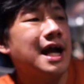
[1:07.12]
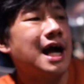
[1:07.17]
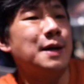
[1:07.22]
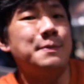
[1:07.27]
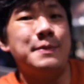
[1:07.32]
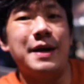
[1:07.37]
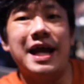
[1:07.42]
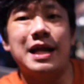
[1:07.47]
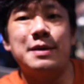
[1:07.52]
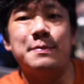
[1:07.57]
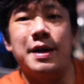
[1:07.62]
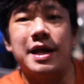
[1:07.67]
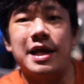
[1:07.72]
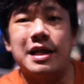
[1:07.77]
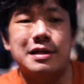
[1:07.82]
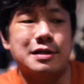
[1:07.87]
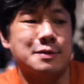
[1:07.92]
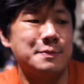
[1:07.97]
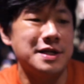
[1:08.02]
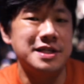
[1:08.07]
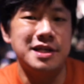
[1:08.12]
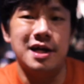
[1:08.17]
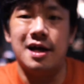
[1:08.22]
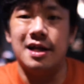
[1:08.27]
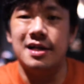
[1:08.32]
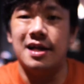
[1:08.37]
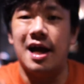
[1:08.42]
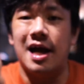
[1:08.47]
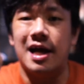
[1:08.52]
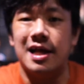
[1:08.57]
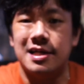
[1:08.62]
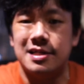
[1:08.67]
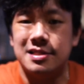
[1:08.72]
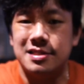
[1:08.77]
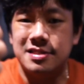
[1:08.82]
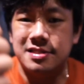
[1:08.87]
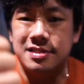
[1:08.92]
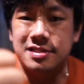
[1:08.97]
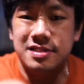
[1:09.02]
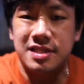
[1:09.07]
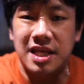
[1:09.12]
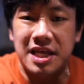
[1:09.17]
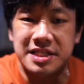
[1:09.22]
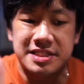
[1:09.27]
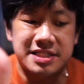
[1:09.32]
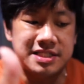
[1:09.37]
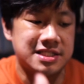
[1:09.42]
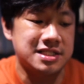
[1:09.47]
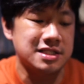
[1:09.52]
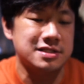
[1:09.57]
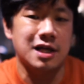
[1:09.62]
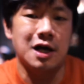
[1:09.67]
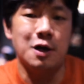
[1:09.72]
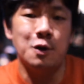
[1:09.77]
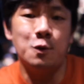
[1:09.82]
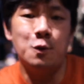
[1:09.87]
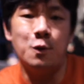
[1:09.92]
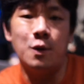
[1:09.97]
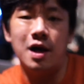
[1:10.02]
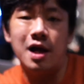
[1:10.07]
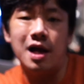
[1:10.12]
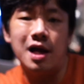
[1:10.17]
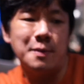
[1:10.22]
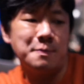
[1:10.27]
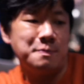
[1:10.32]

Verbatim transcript: nggak main-main. Kebanyakan artis setahu gue